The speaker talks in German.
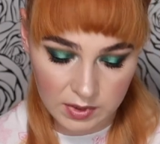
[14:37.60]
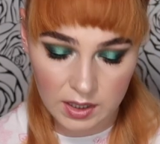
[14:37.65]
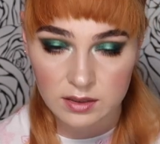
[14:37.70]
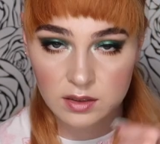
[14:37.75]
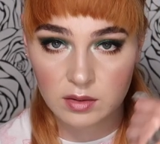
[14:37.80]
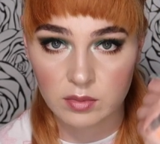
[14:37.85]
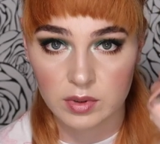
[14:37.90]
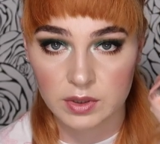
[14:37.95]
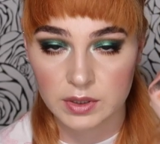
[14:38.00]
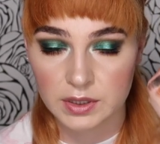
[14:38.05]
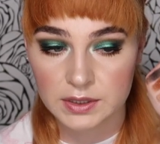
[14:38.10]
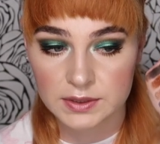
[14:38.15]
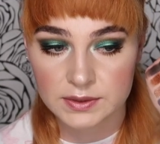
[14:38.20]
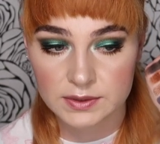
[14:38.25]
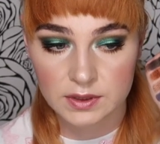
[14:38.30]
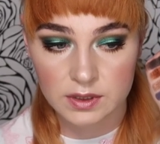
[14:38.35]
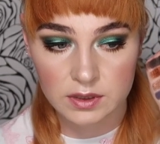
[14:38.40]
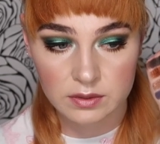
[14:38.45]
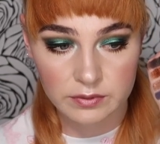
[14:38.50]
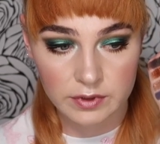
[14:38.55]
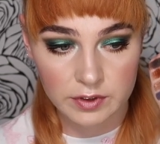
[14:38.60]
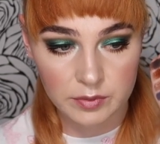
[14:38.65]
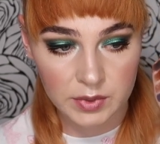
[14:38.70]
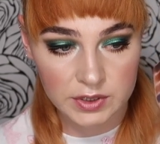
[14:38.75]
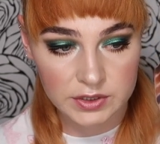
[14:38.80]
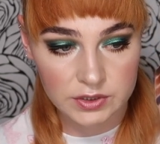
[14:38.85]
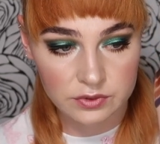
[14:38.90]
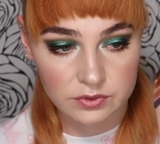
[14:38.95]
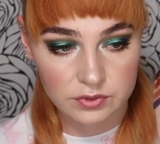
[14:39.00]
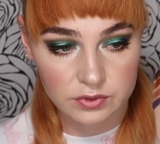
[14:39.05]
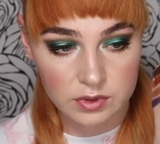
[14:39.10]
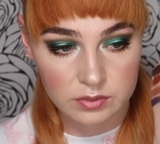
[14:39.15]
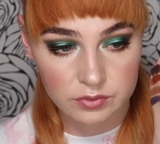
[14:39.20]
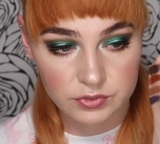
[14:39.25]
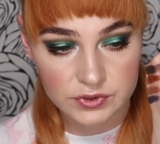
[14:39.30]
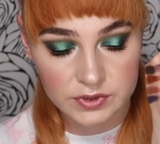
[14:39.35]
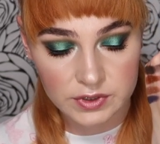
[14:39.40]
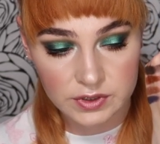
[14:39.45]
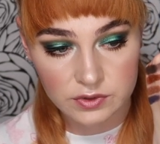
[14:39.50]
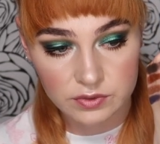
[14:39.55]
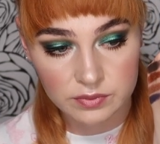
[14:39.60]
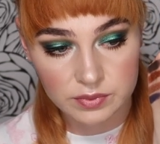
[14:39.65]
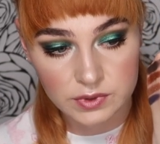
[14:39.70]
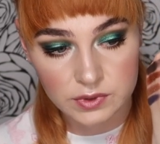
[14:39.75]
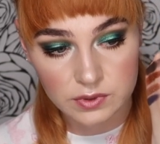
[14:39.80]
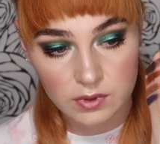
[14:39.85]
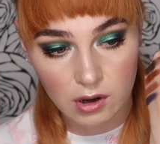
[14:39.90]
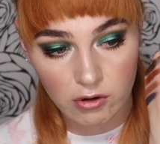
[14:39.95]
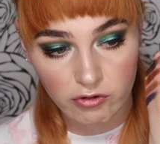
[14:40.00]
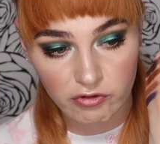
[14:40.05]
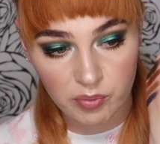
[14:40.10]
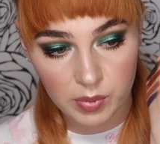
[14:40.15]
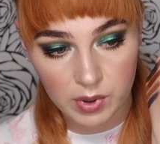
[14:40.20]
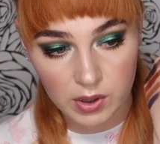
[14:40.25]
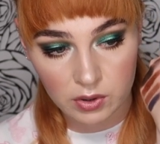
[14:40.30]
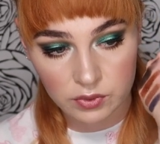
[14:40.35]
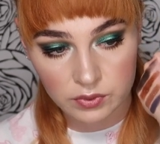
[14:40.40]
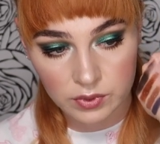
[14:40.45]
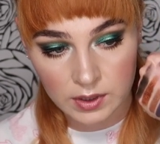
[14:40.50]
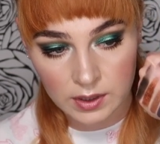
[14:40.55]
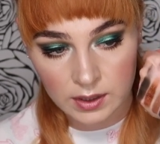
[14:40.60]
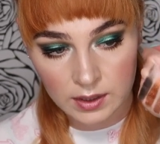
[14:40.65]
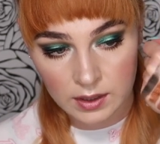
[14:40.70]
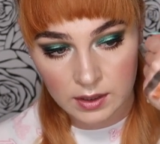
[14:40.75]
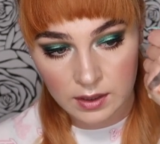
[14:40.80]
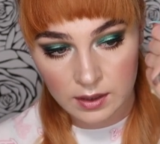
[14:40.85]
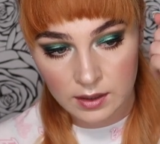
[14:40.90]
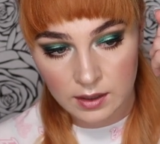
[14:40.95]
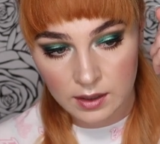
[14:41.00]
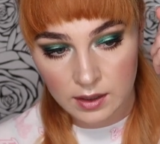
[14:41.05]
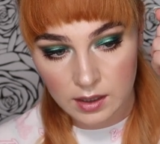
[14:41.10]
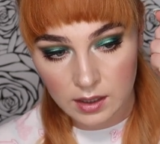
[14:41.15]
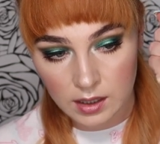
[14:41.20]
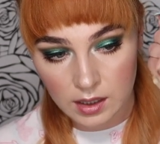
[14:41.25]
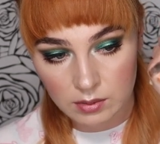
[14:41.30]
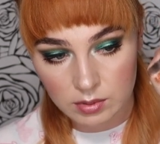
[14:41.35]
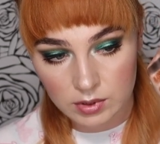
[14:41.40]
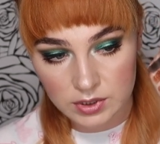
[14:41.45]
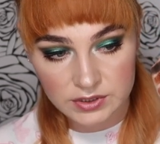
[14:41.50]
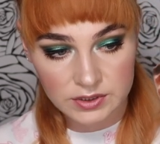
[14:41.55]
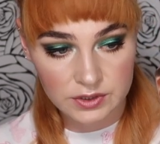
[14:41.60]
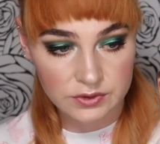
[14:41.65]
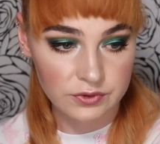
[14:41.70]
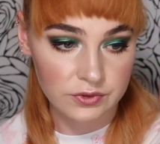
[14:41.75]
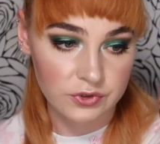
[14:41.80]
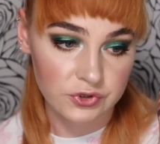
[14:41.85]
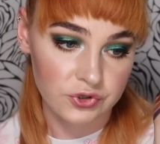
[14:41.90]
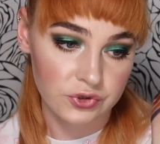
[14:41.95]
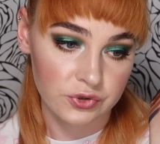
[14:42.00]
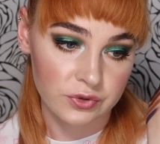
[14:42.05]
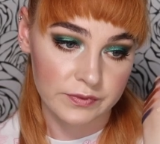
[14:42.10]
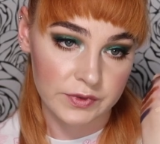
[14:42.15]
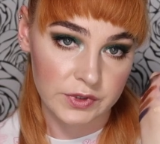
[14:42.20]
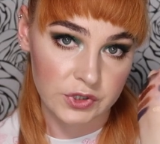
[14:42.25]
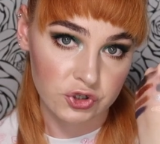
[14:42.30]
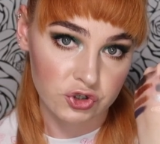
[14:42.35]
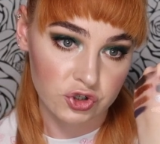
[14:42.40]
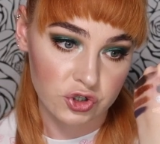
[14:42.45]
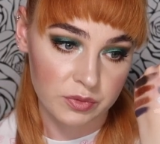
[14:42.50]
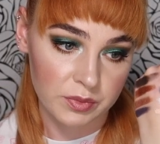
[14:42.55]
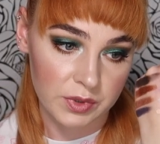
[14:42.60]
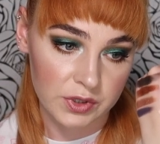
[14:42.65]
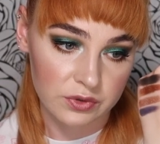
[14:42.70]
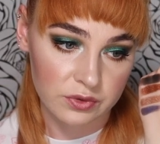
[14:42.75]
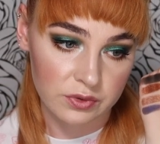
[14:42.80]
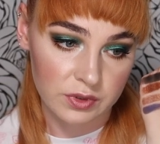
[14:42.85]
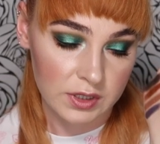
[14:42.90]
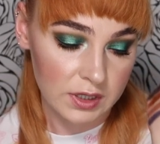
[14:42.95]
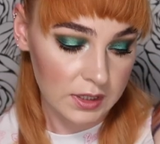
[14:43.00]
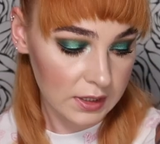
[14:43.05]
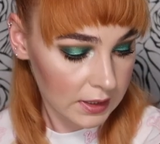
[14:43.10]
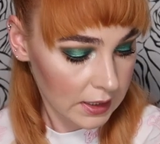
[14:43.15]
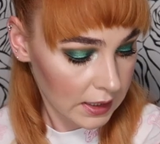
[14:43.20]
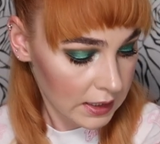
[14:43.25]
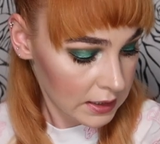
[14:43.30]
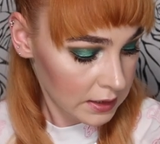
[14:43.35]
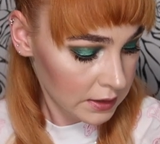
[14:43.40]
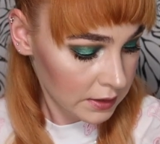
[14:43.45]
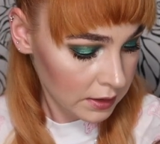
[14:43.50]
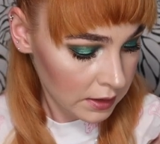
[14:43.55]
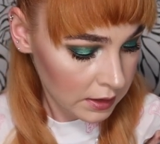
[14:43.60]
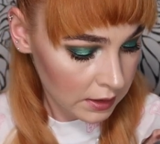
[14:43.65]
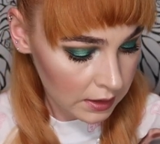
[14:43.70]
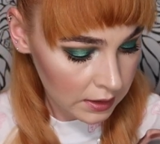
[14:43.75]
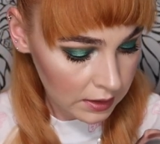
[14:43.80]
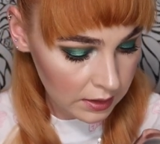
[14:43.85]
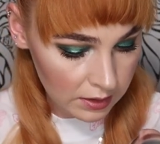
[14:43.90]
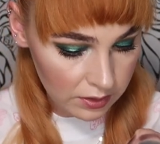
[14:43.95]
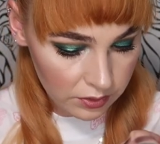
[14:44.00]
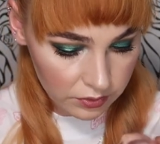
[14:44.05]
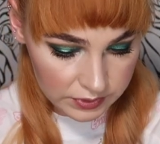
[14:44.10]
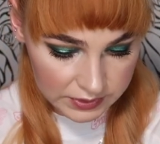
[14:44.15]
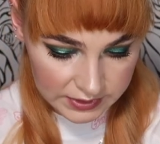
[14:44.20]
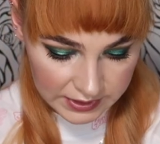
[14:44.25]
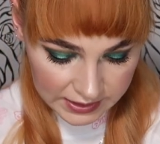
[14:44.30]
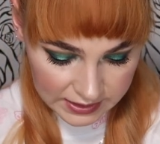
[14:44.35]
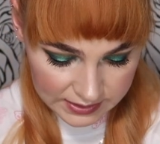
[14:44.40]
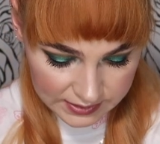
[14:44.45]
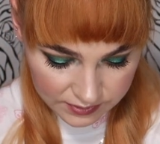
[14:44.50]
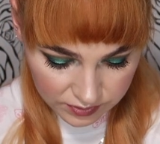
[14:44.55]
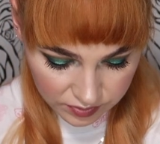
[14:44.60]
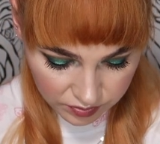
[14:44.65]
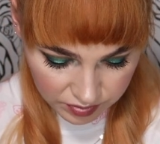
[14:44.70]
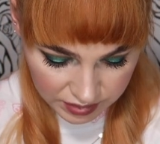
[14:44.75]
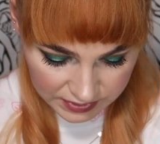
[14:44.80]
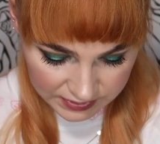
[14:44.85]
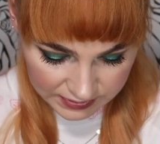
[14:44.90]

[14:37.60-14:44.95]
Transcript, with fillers: macht aber nichts, ne? weil matte Töne muss du ja sowieso aufbauen. Aber ist natürlich schön, wenn die Schimmertöne knallen. Und der ist so ein